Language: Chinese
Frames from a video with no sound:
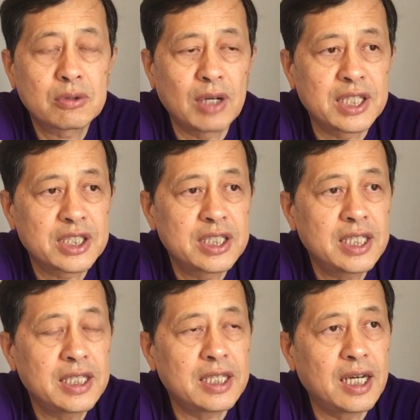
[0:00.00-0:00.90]
短时
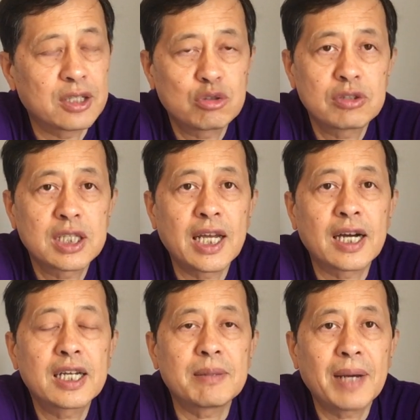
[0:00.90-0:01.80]
间内啊说是两
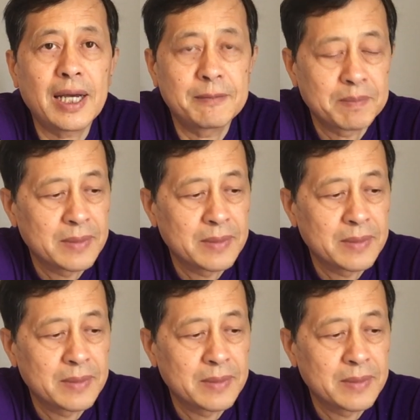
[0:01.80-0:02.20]
个礼拜